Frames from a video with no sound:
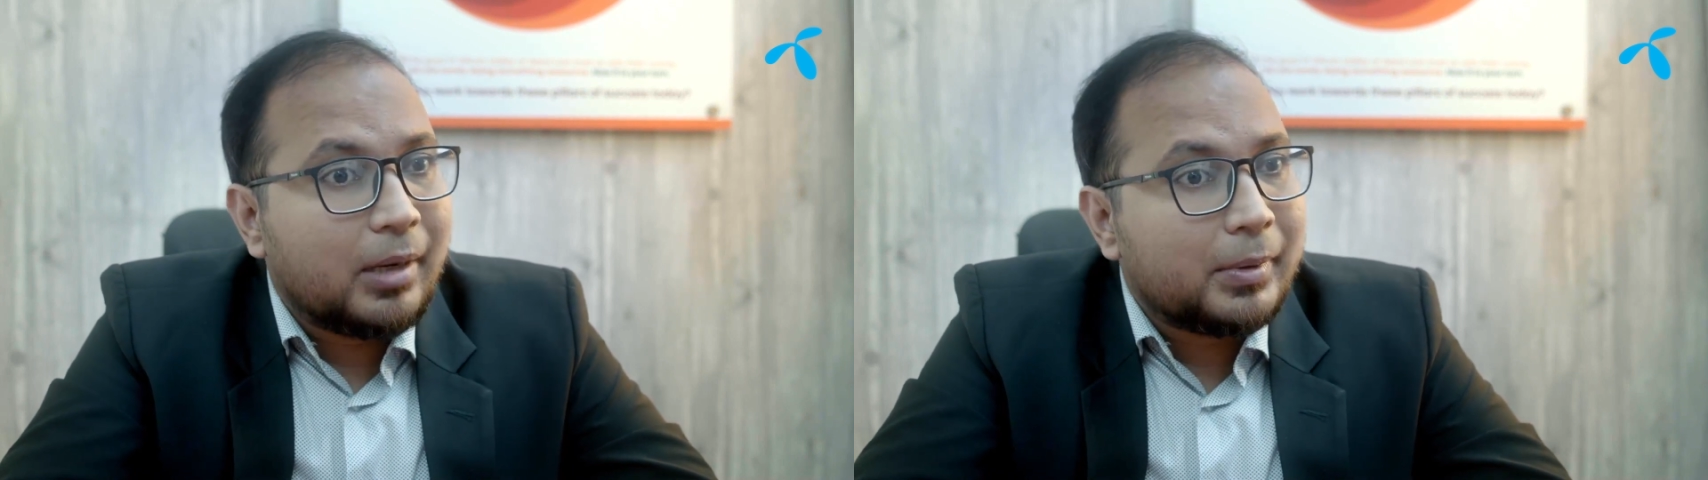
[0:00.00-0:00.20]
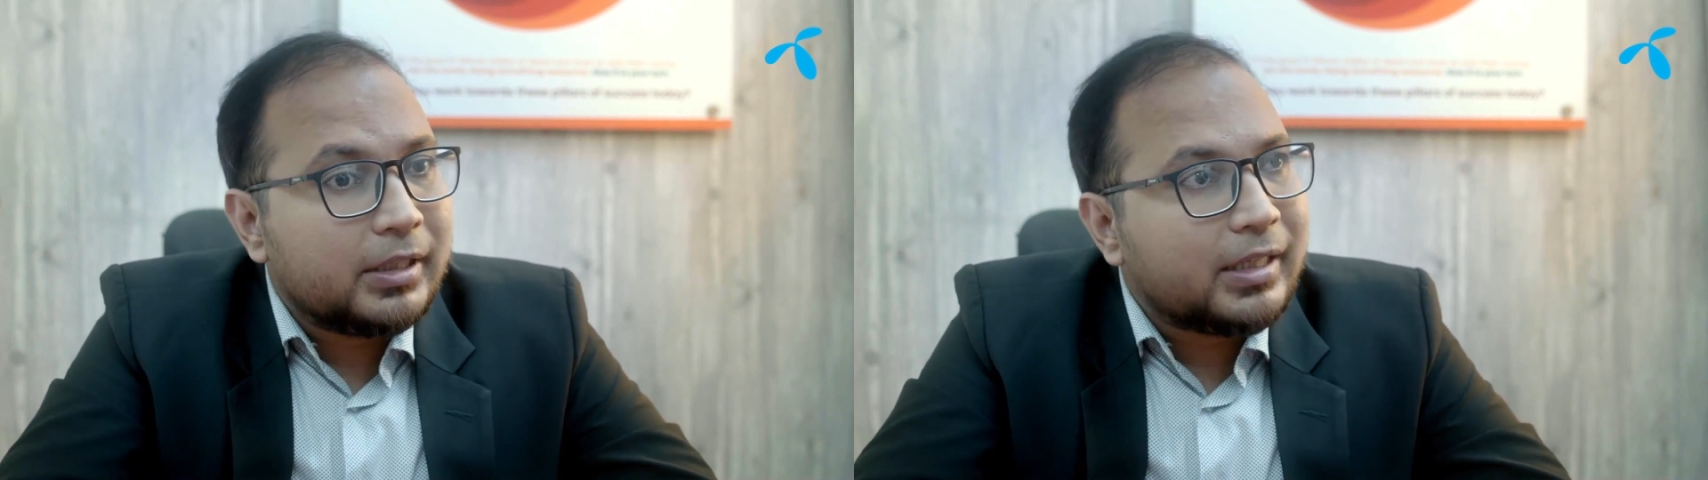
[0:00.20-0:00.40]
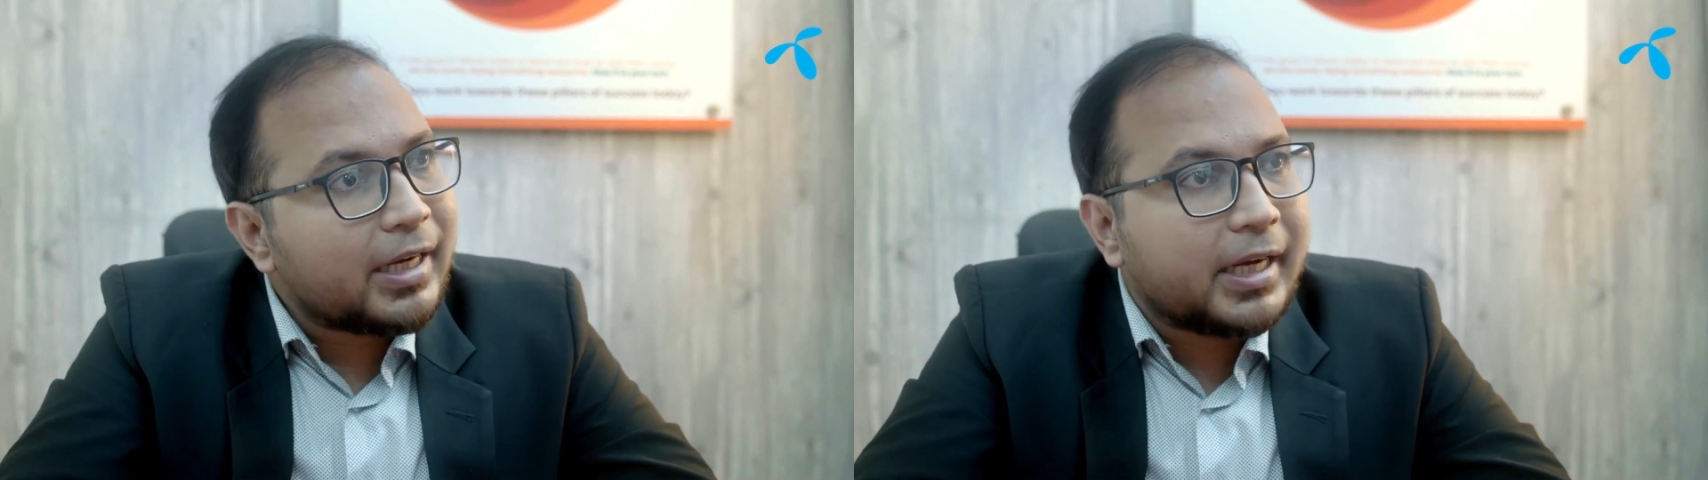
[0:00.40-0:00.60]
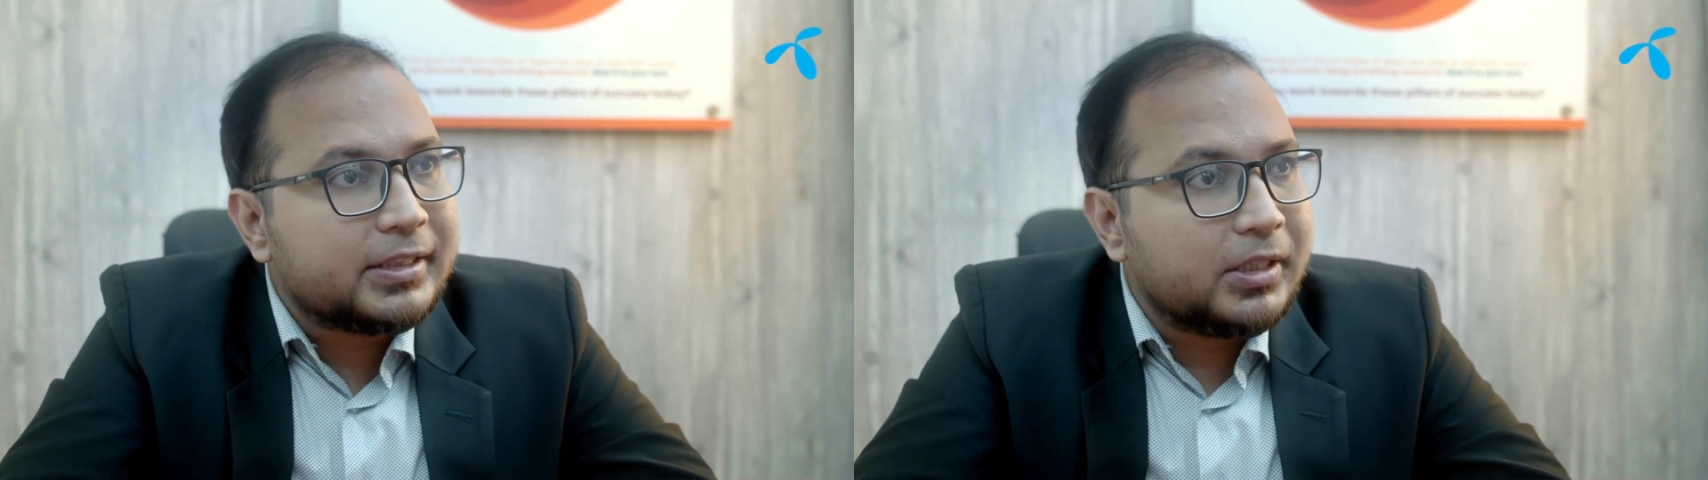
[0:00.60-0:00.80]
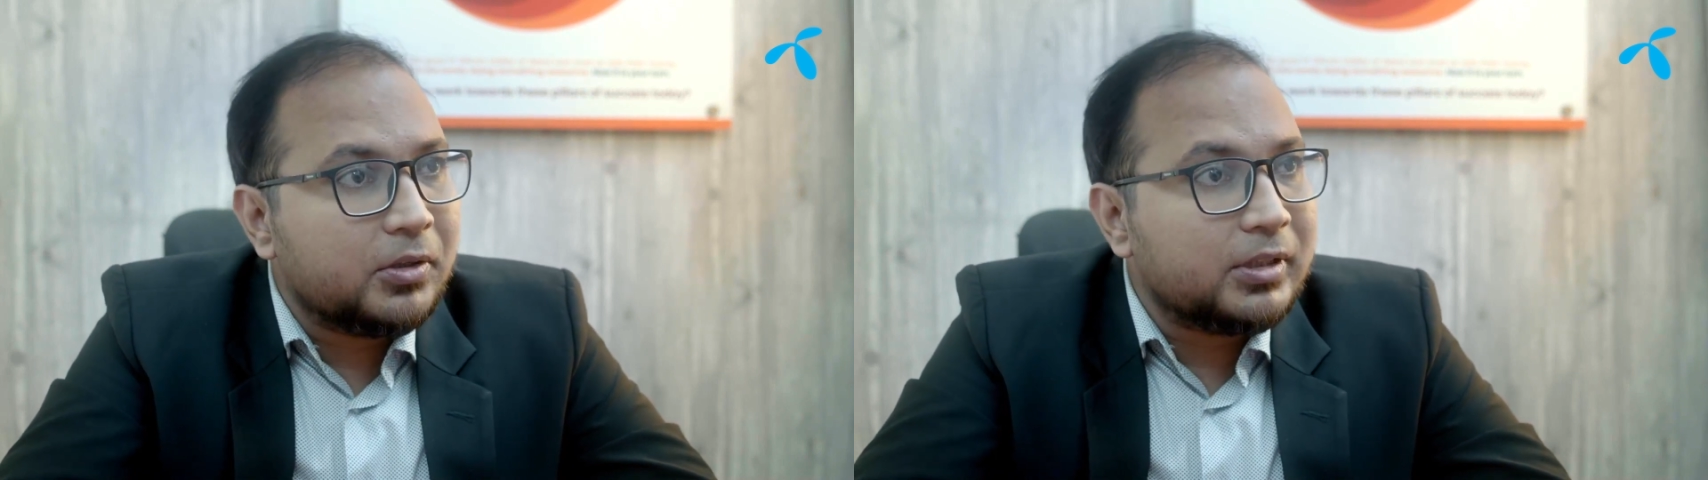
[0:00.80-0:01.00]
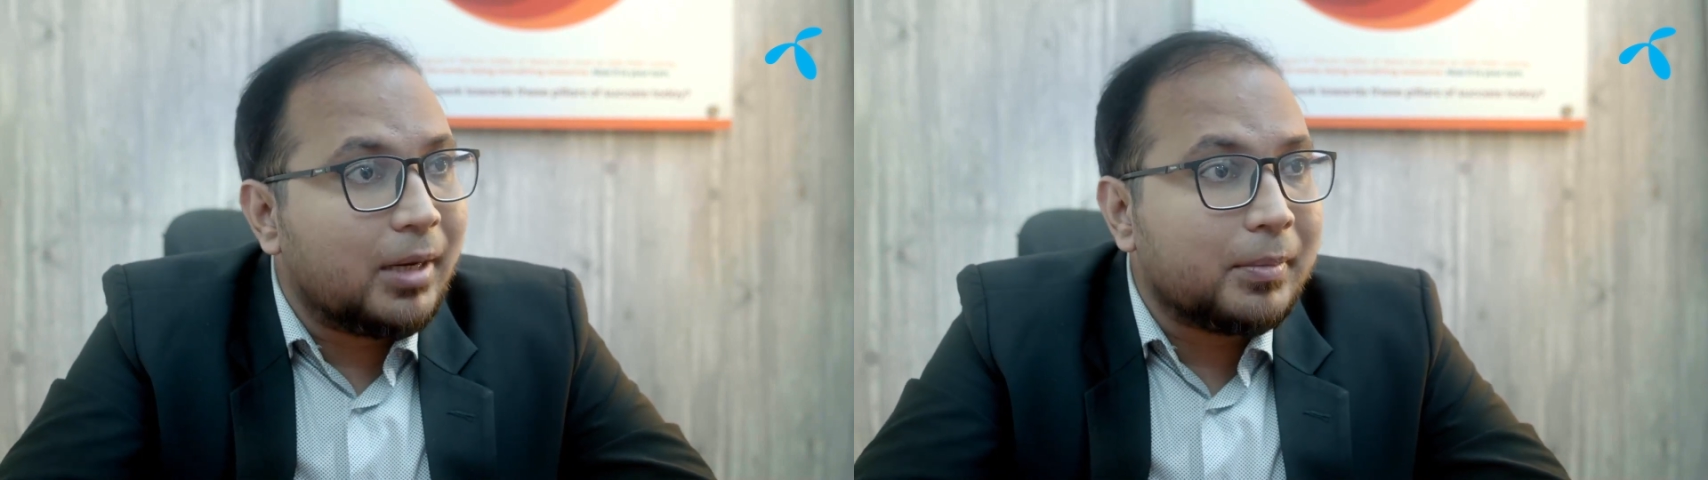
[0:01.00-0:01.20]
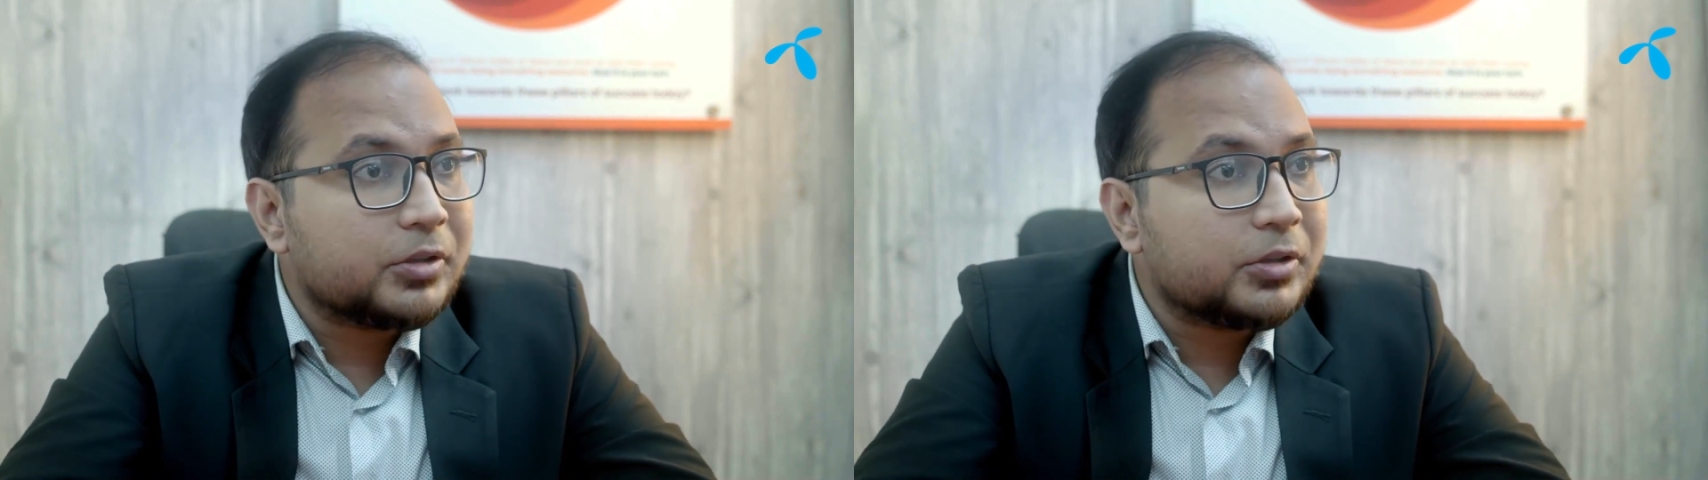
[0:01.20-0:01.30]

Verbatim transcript: তা আমাদের টার্গেট ছিল যে